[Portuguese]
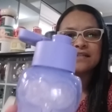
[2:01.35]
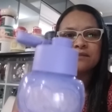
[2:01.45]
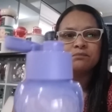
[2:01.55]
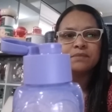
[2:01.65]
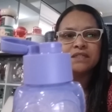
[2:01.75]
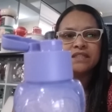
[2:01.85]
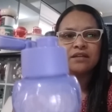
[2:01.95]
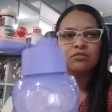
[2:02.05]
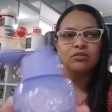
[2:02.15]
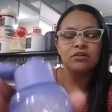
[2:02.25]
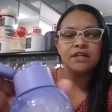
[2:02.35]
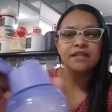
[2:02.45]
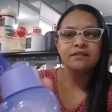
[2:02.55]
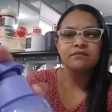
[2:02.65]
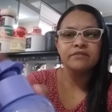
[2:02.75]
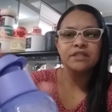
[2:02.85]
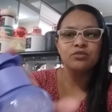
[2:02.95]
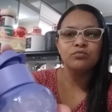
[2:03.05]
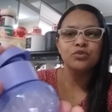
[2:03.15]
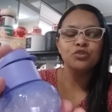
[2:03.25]
campanha agora,
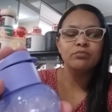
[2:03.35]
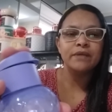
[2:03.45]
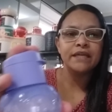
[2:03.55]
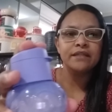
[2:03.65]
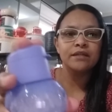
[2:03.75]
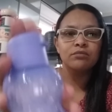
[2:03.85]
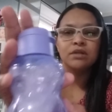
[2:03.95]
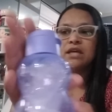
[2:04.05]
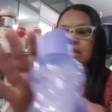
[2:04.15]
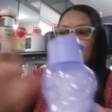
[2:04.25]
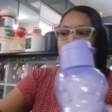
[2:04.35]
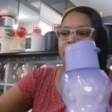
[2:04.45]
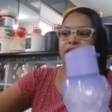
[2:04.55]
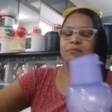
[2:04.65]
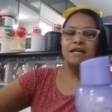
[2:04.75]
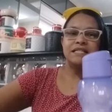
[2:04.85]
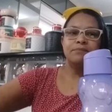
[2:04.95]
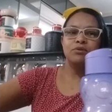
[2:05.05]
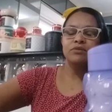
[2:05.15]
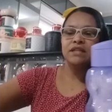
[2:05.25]
vendeu muito bem, então eu peguei mais a
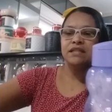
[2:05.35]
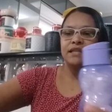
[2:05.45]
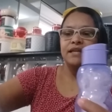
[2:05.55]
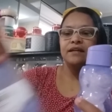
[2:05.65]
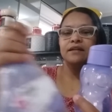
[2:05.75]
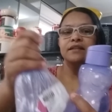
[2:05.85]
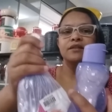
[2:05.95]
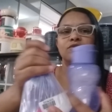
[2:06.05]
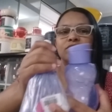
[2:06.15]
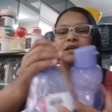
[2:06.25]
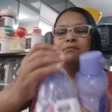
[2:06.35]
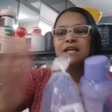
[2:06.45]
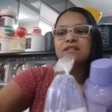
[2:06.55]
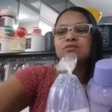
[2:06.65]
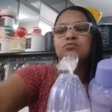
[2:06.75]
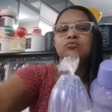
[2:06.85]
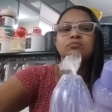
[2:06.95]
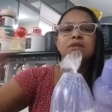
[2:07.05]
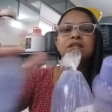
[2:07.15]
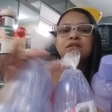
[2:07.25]
pronta entrega. Então tem mais
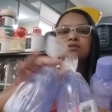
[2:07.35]
uma,